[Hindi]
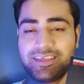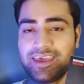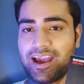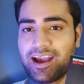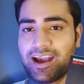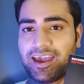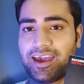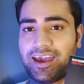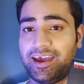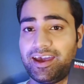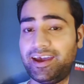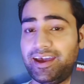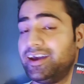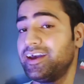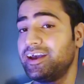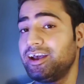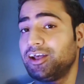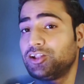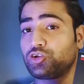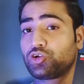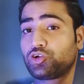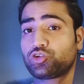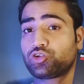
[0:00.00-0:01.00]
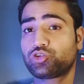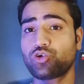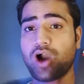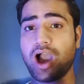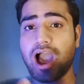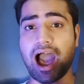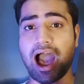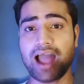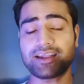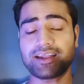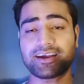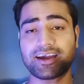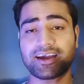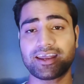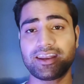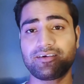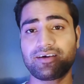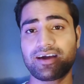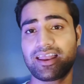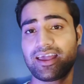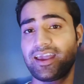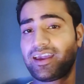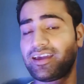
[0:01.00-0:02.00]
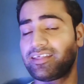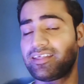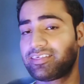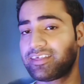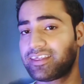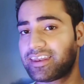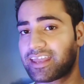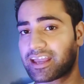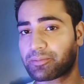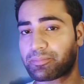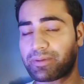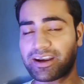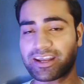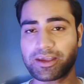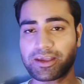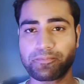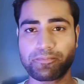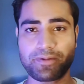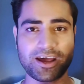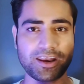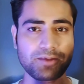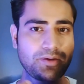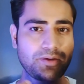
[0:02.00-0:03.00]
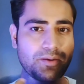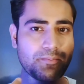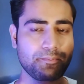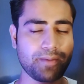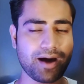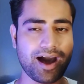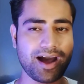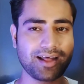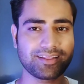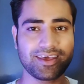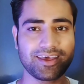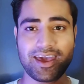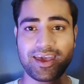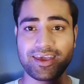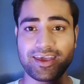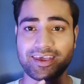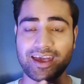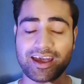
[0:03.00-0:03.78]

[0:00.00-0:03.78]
दिया गया है तो दोस्तों आज करने वाले हैं इसी नेक बैंड के बारे में बात